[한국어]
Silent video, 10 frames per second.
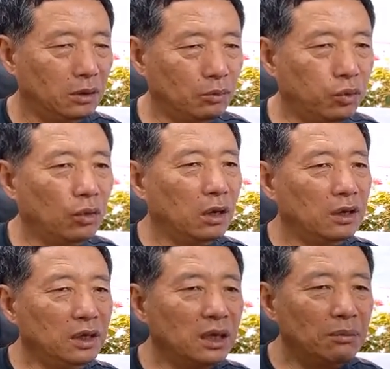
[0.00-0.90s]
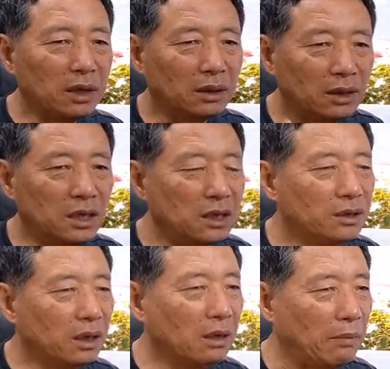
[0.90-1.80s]
부르는 이름의 그
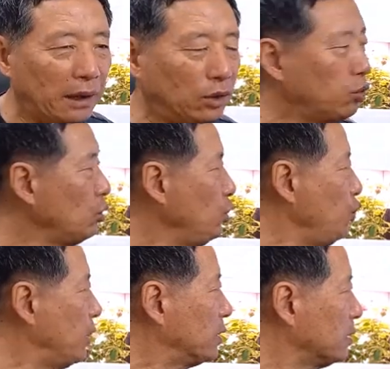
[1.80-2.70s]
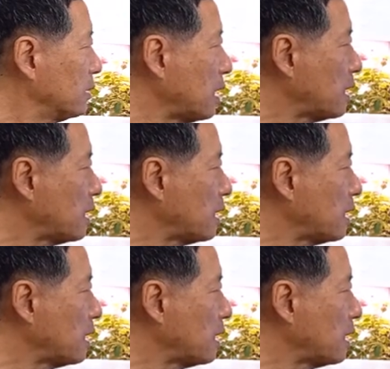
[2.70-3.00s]
질서를 맞추기 위해서 제가